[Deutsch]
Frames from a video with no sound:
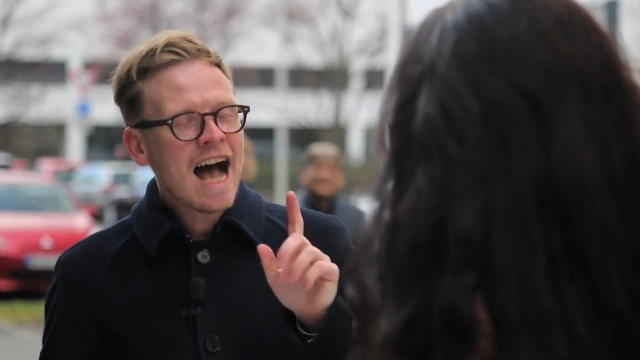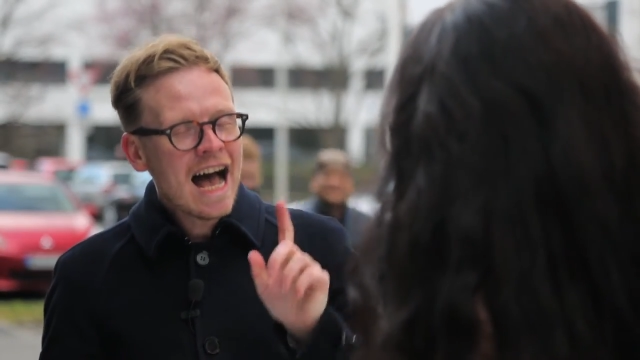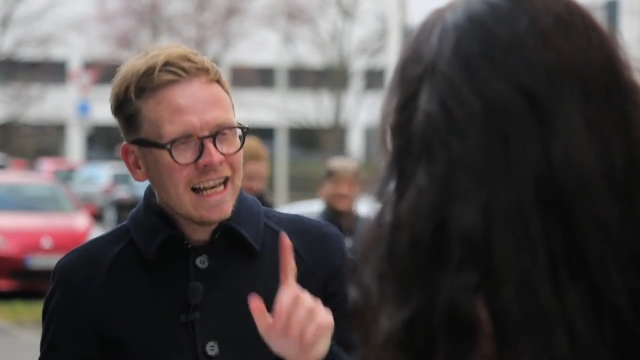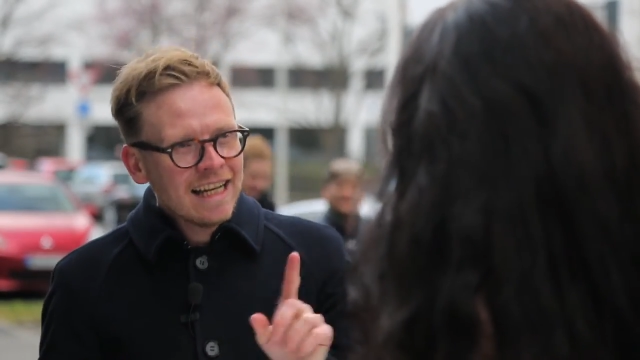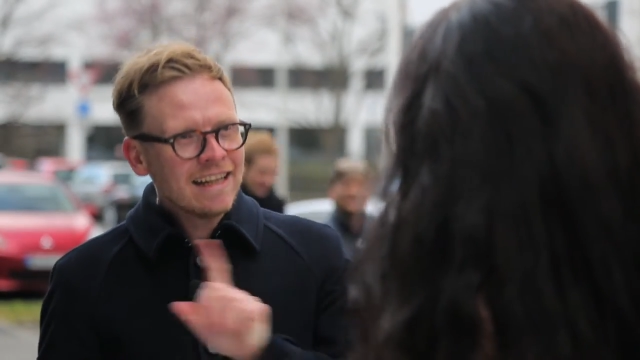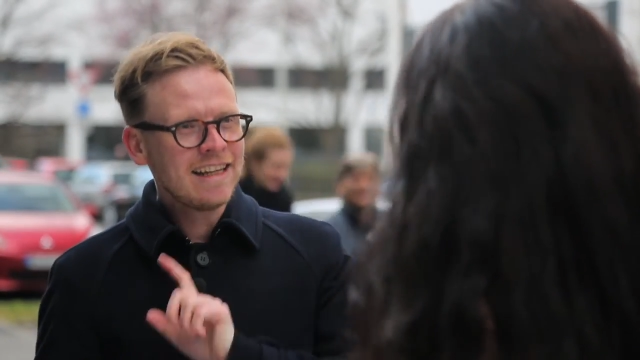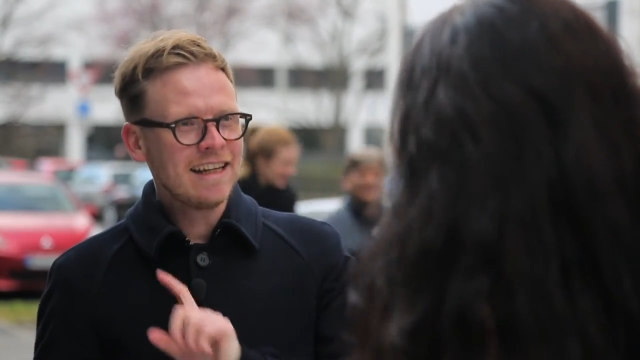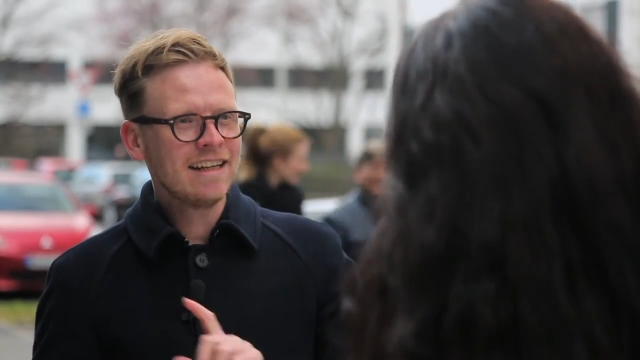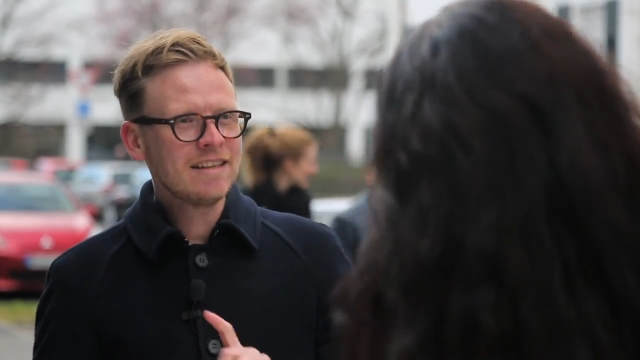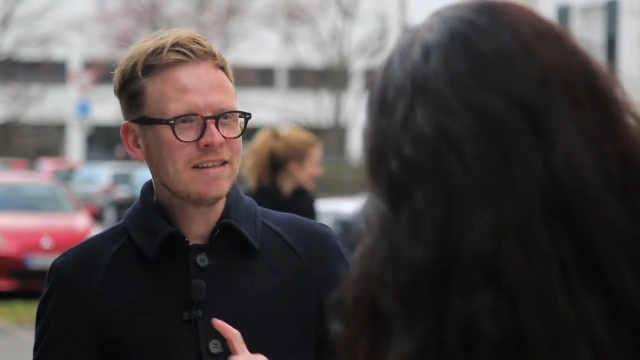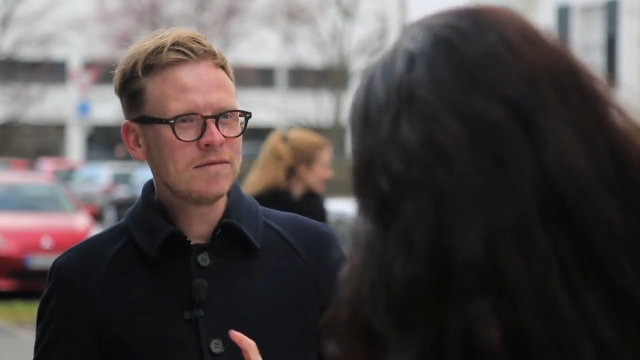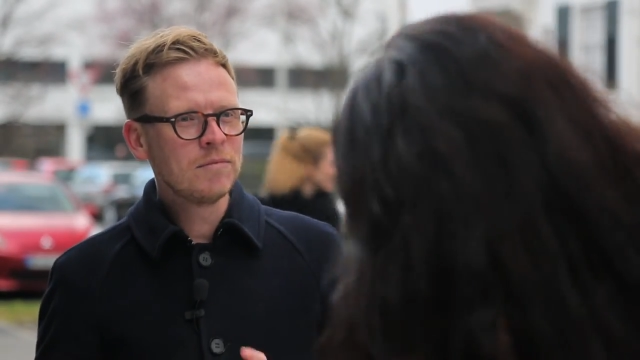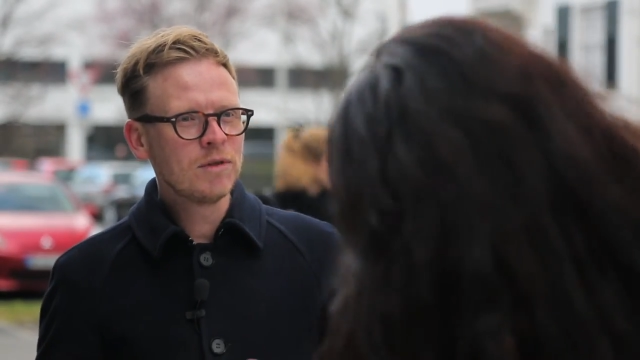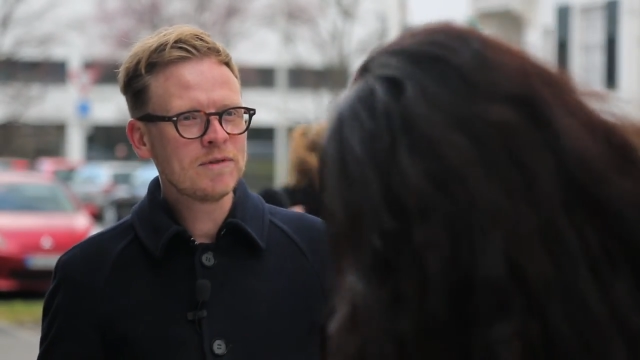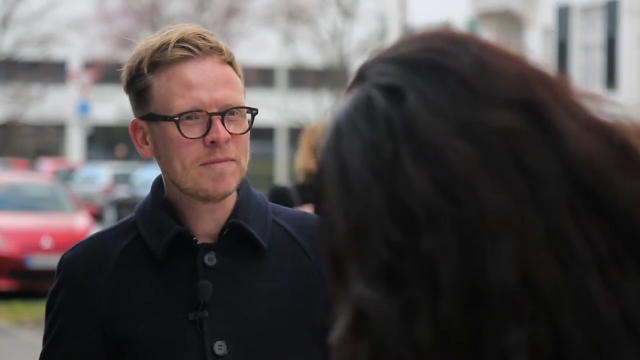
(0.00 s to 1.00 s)

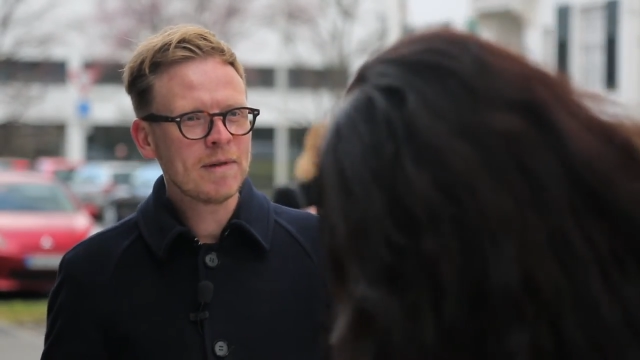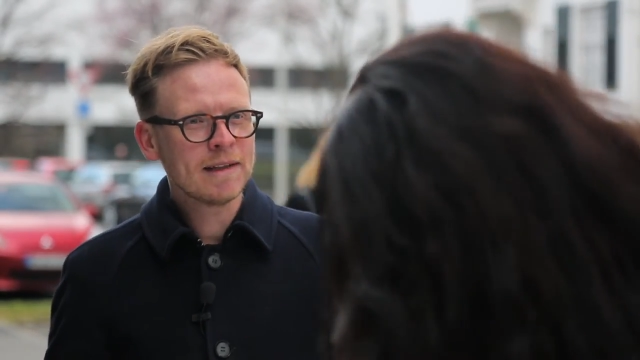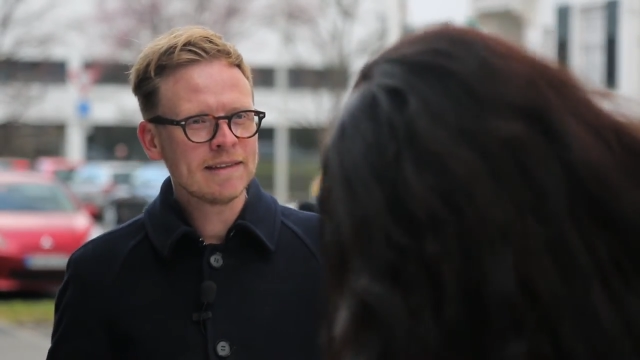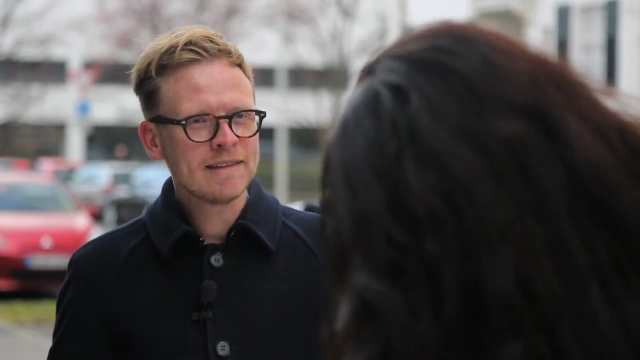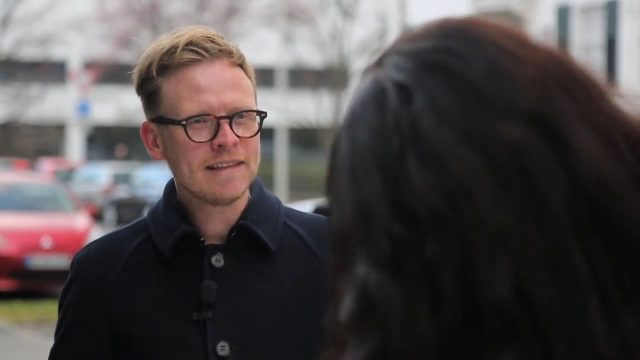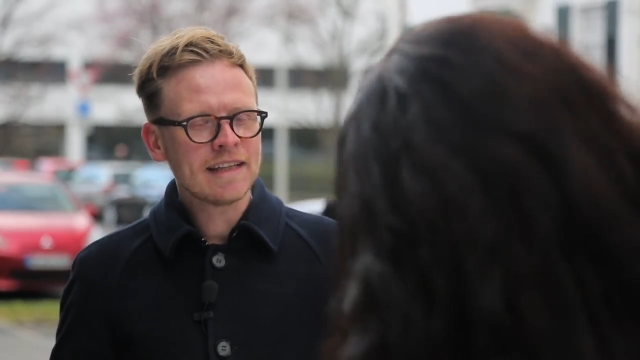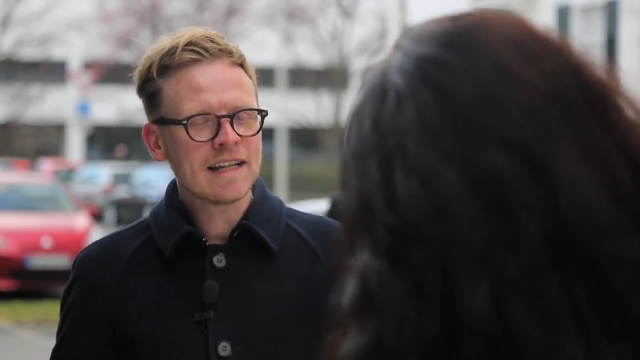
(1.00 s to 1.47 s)
Allerdings muss man sich